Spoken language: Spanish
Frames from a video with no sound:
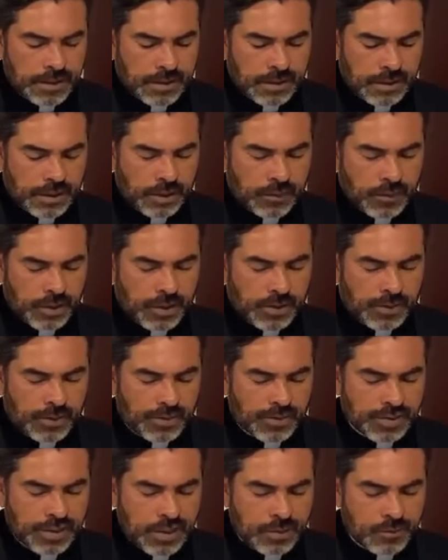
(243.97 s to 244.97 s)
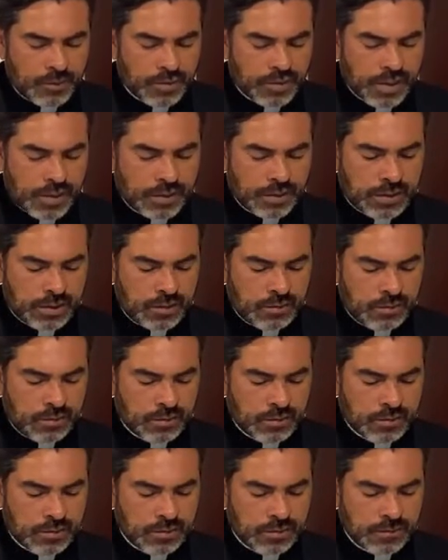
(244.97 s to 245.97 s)
Recuerdo los tiempos
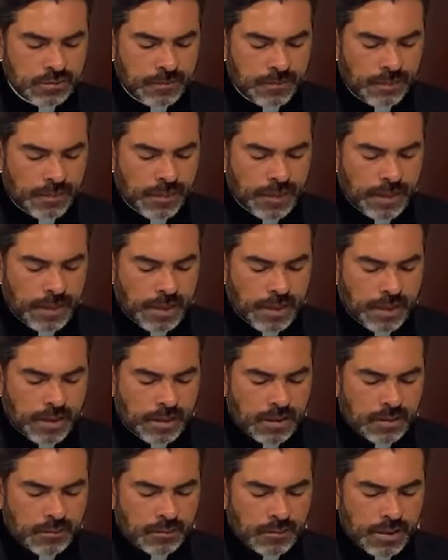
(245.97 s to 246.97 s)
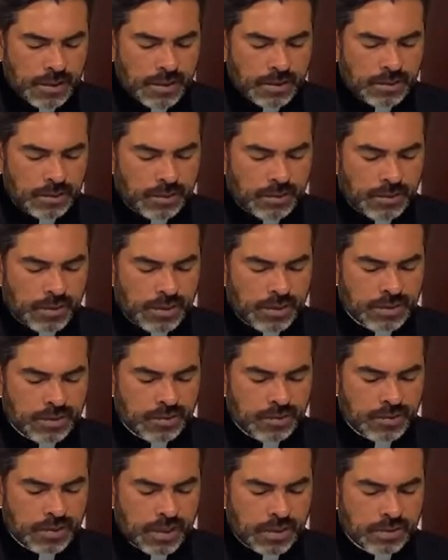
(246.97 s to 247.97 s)
antiguos, medito todas
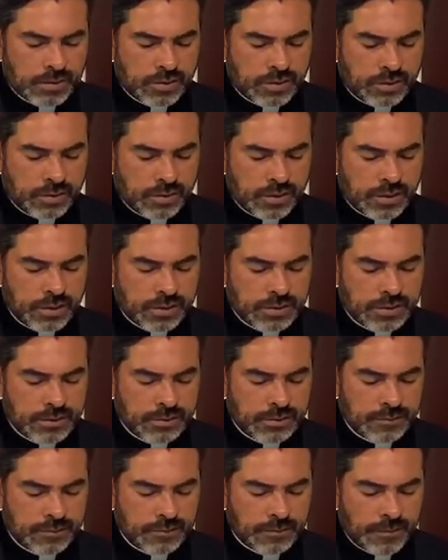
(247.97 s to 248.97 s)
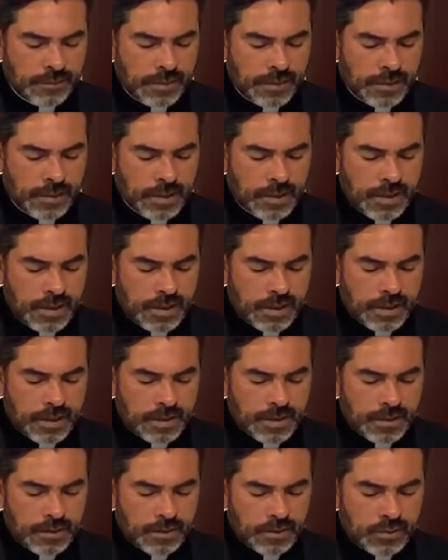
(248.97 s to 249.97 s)
tus acciones,
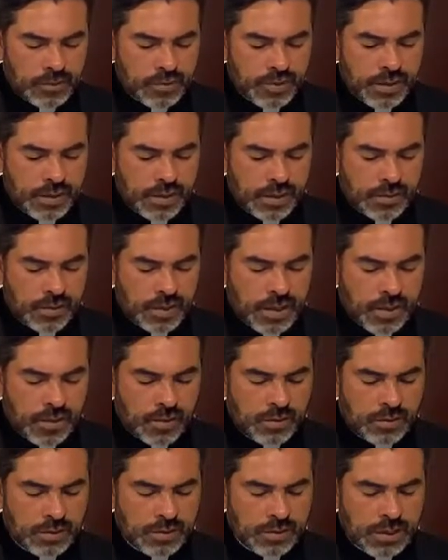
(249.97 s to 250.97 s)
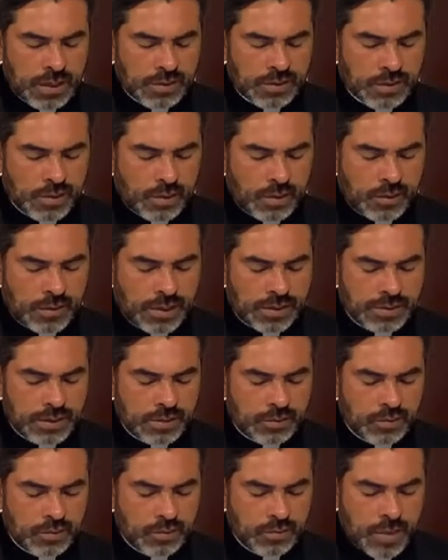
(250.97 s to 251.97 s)
considero las obras de
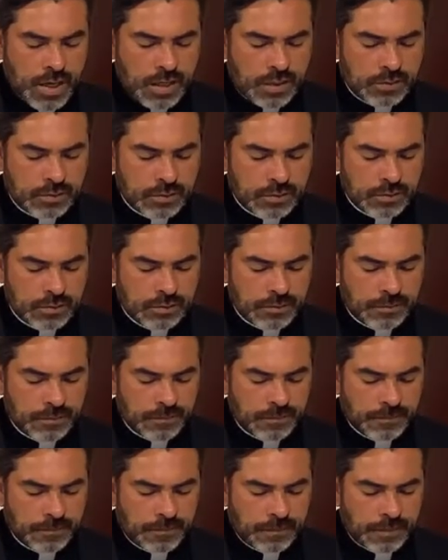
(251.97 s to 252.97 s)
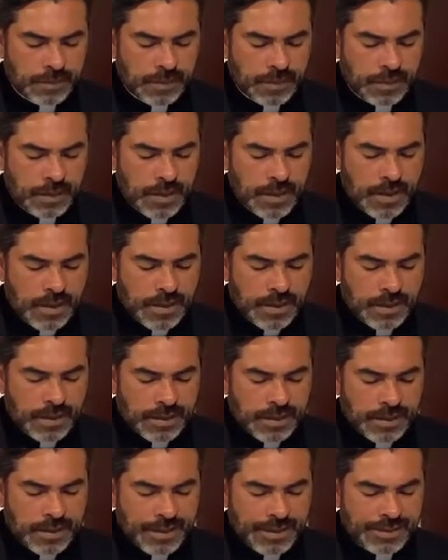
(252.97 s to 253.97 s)
tus manos
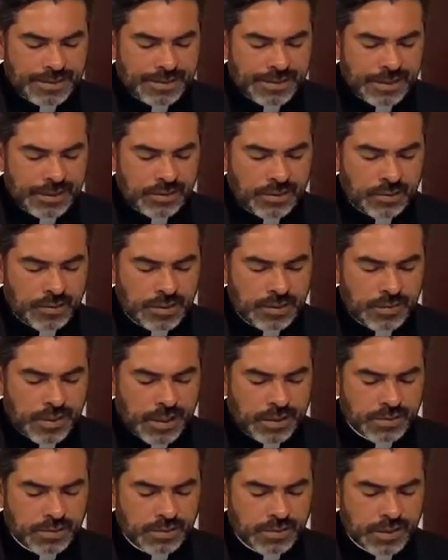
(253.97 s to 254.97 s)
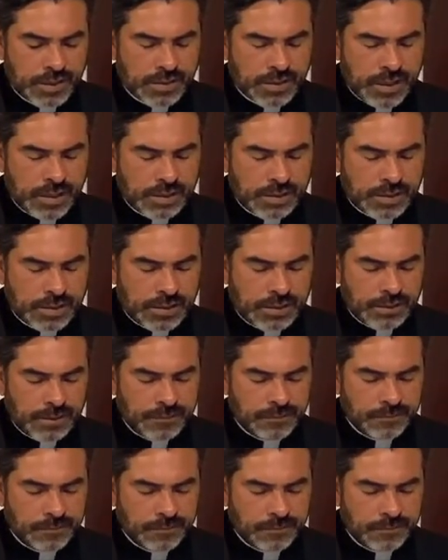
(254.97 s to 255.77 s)
y extiendo mis brazos hacia ti.